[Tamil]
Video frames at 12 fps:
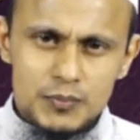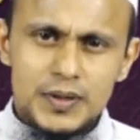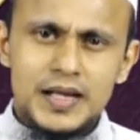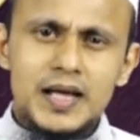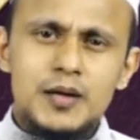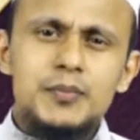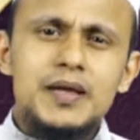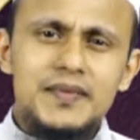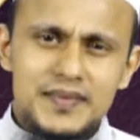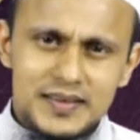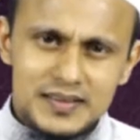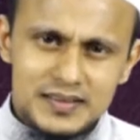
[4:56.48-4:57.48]
மன
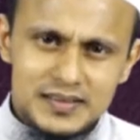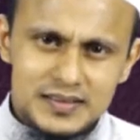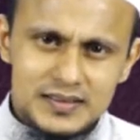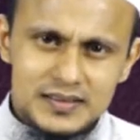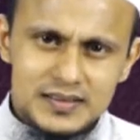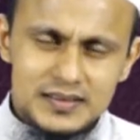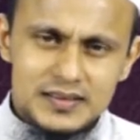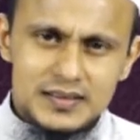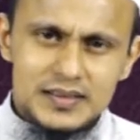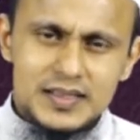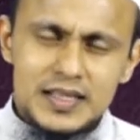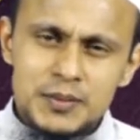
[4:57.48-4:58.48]
அமைதி
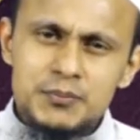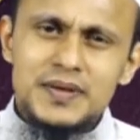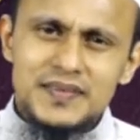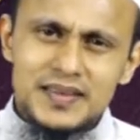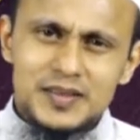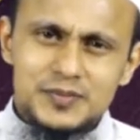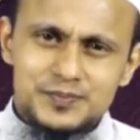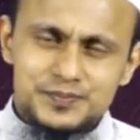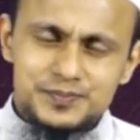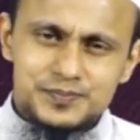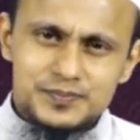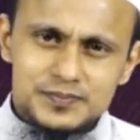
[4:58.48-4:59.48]
நிம்மதி
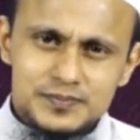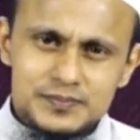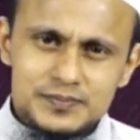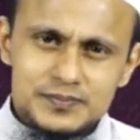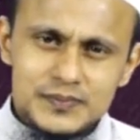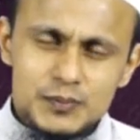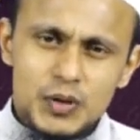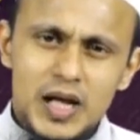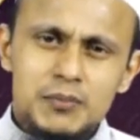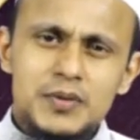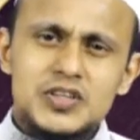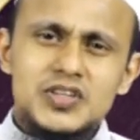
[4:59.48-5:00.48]

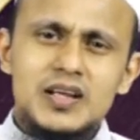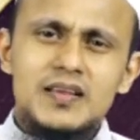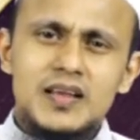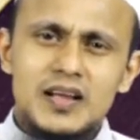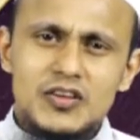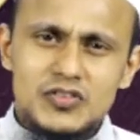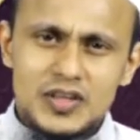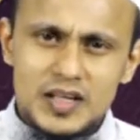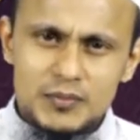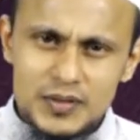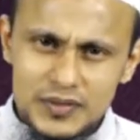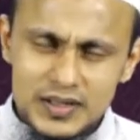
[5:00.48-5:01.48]
முகமது சல்லா அலி
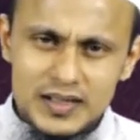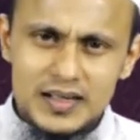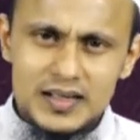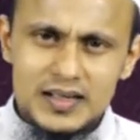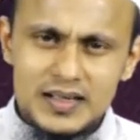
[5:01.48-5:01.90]
சொல்லம் அவர்கள்